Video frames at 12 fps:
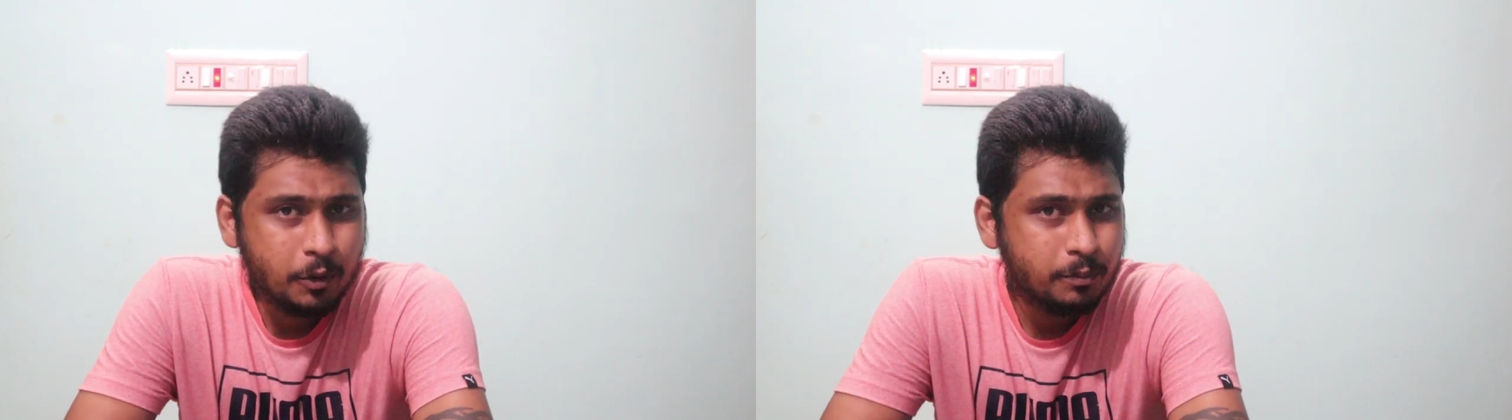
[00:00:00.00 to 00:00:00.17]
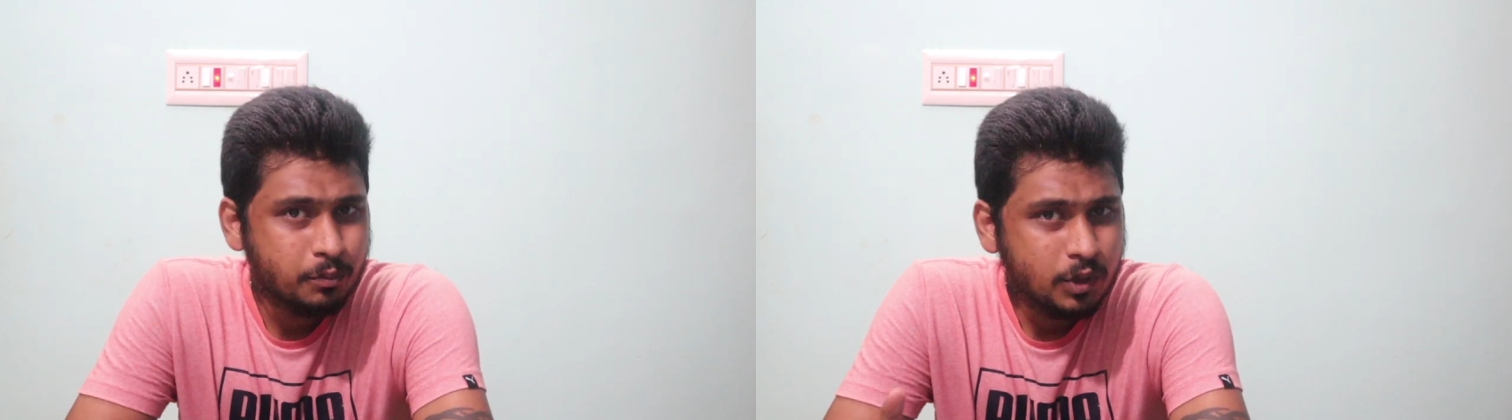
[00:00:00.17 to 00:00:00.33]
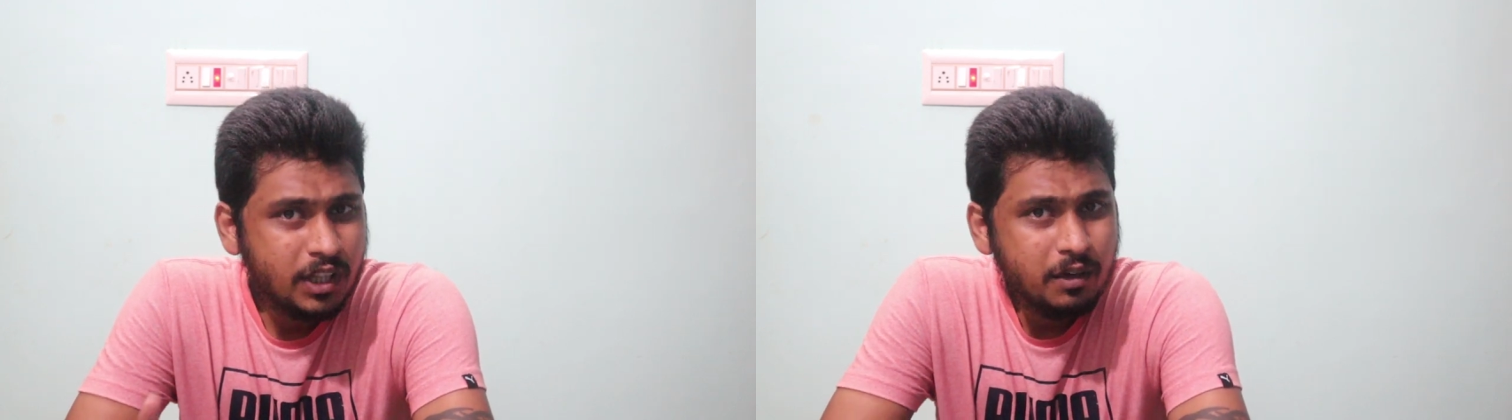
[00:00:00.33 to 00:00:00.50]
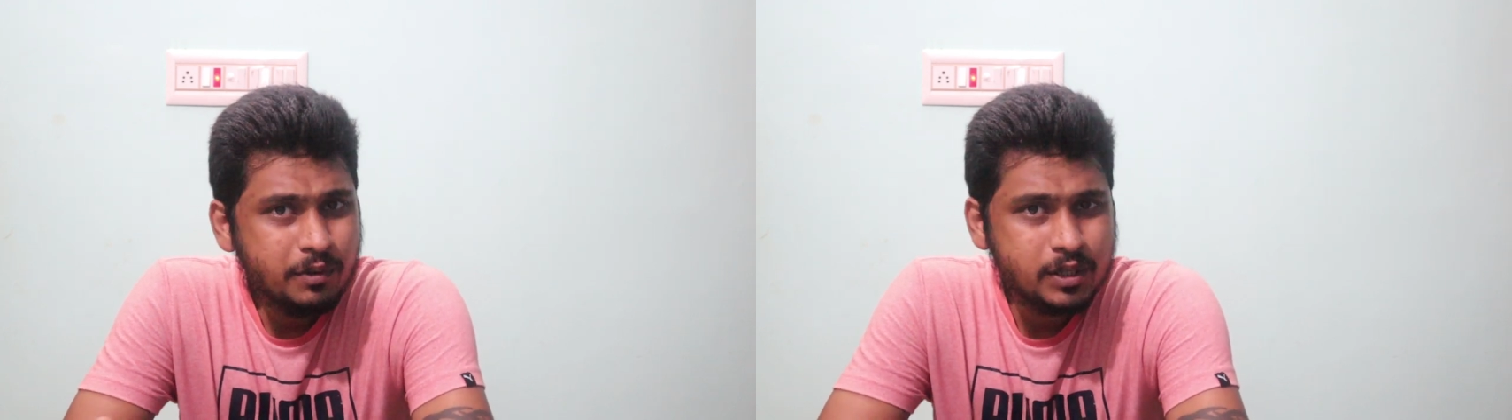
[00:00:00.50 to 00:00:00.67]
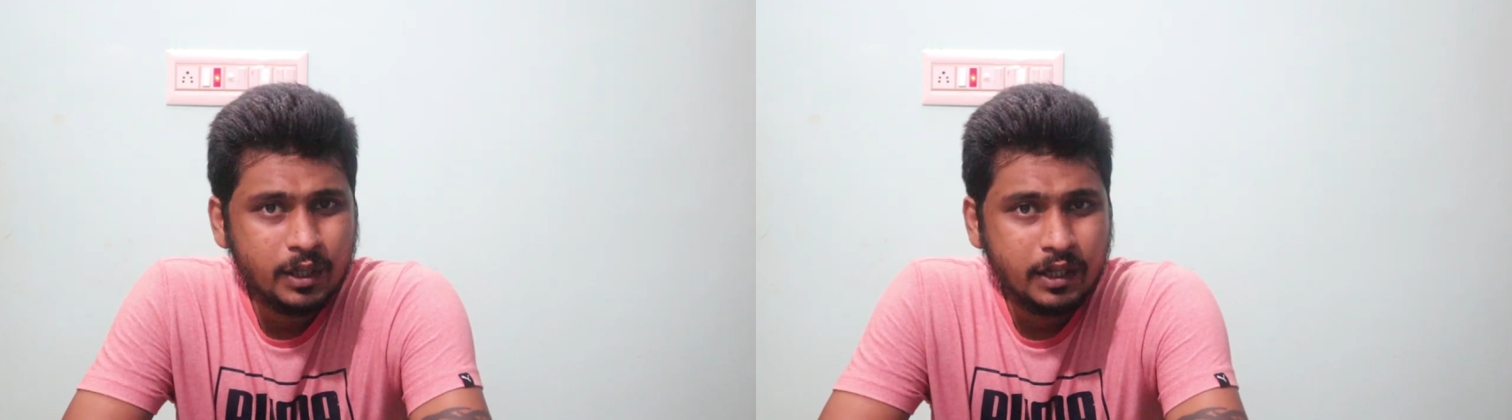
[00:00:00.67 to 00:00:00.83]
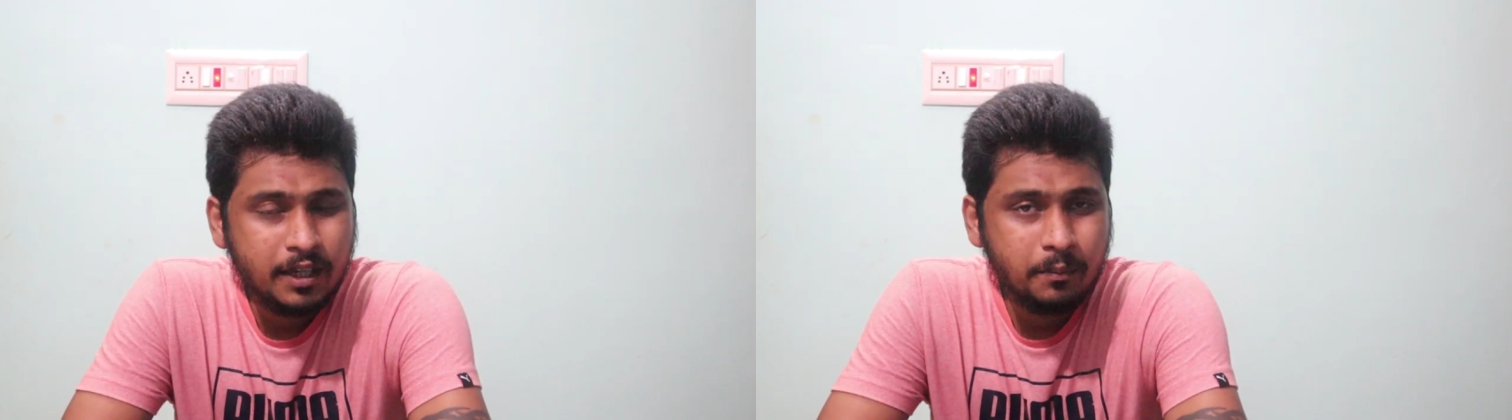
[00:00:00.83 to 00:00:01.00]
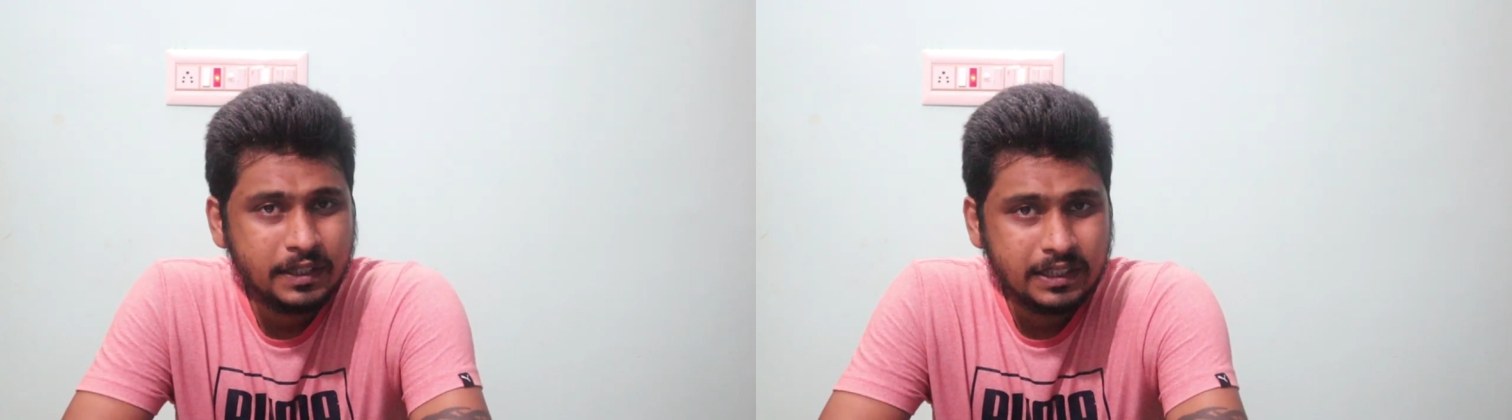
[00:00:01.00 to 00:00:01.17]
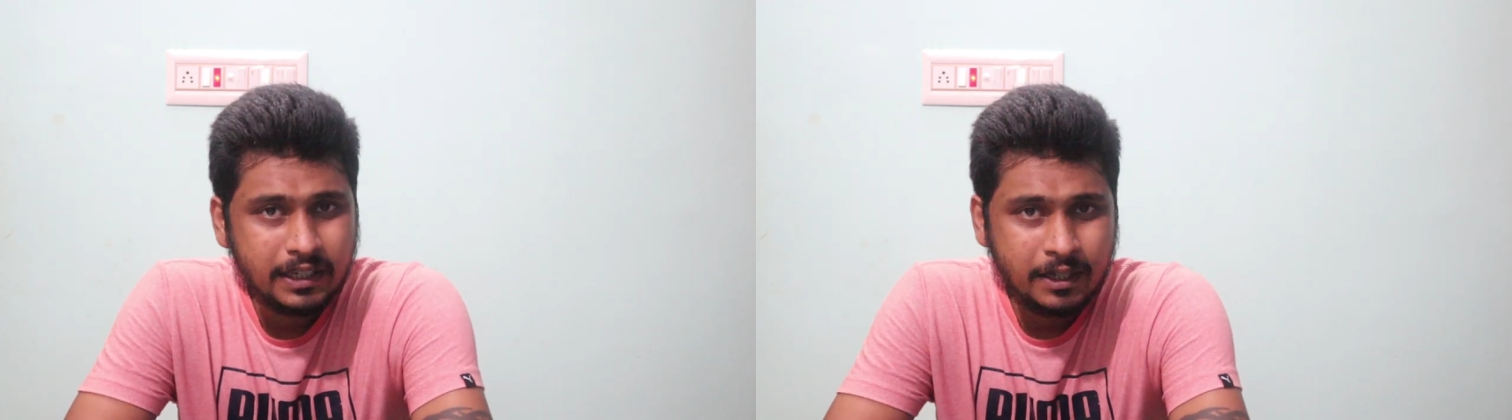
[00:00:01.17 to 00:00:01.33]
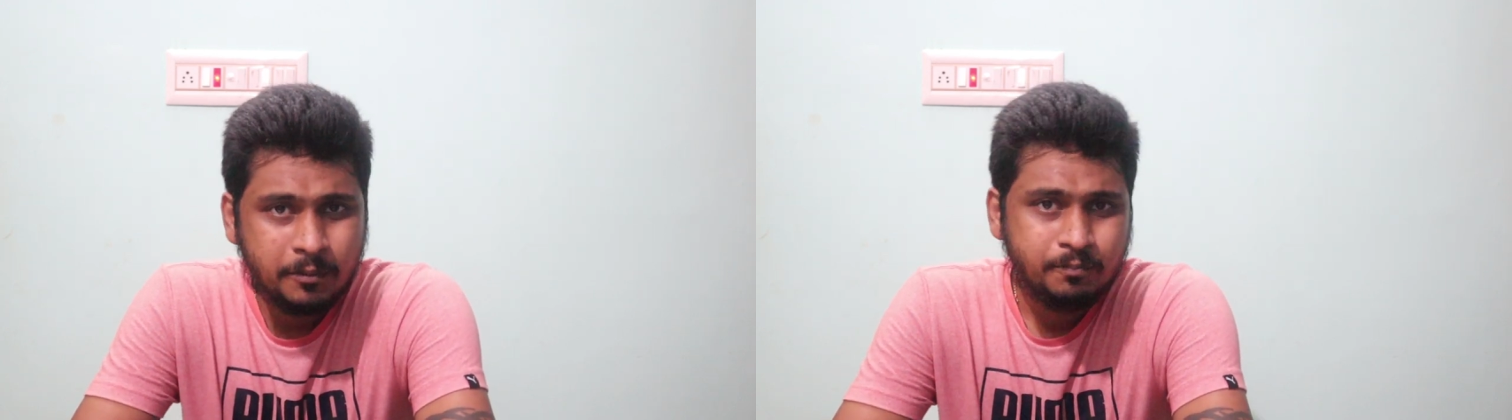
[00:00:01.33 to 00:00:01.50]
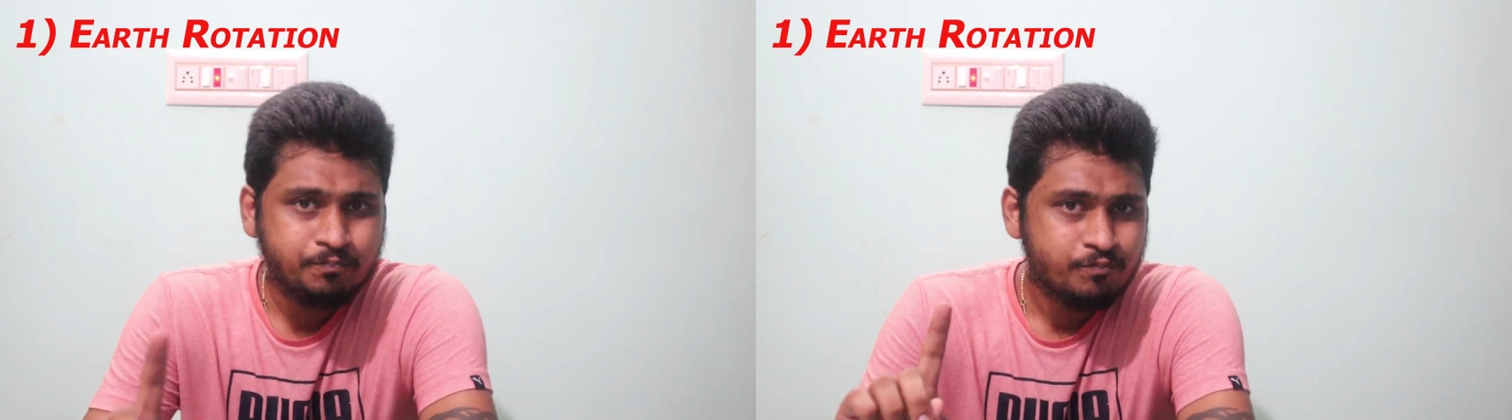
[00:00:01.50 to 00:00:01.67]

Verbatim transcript: போகிறோம் முதல் விஷயம் என்னன்னு பார்த்தீங்கன்னா